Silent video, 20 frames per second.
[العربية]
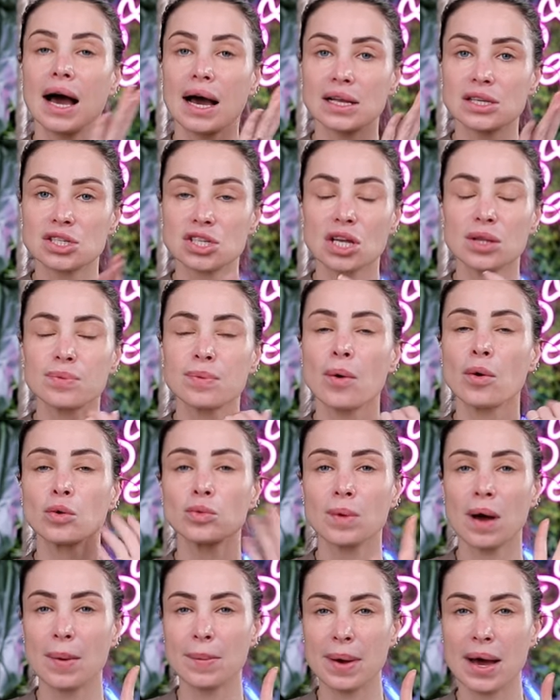عن جد ما
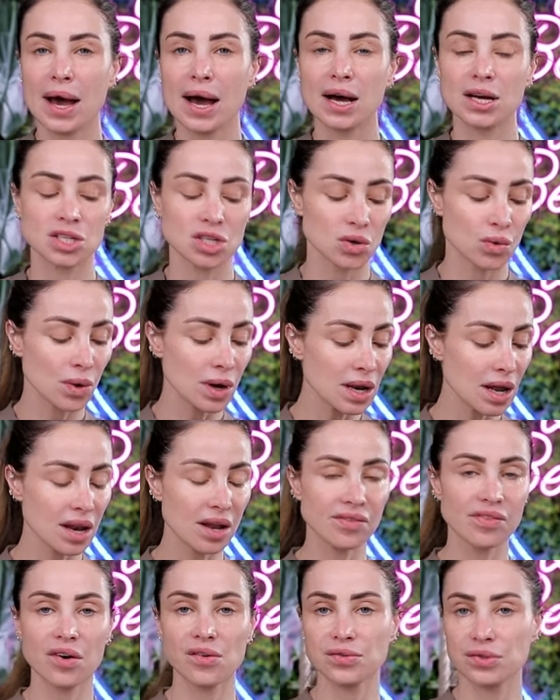بقى بحاجة ولا
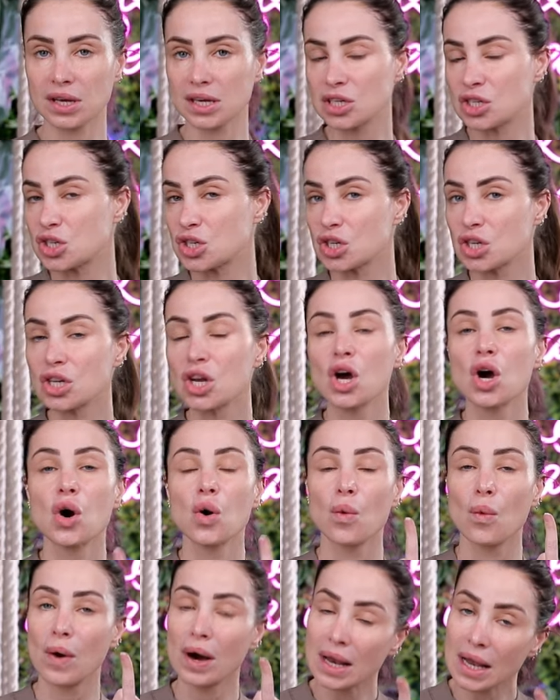لفاونديشن
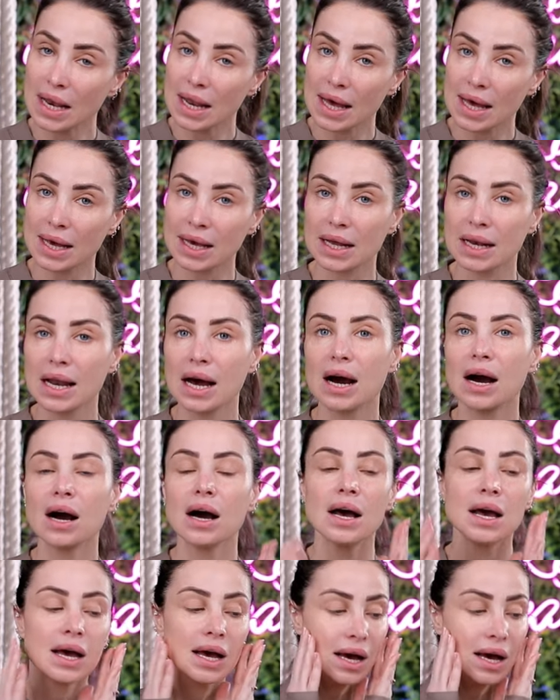ولا لإكلا